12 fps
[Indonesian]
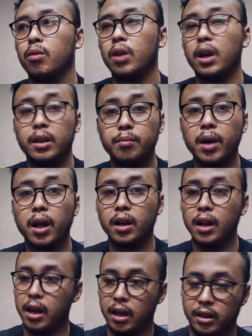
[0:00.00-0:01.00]

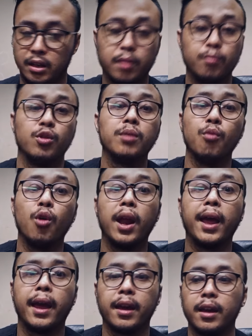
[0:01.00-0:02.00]
kanibal dan nah, Dia mungkin
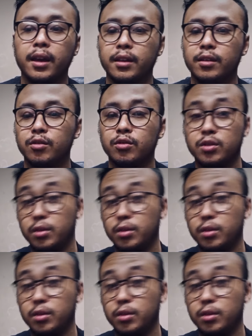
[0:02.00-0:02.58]
boleh kayak gitu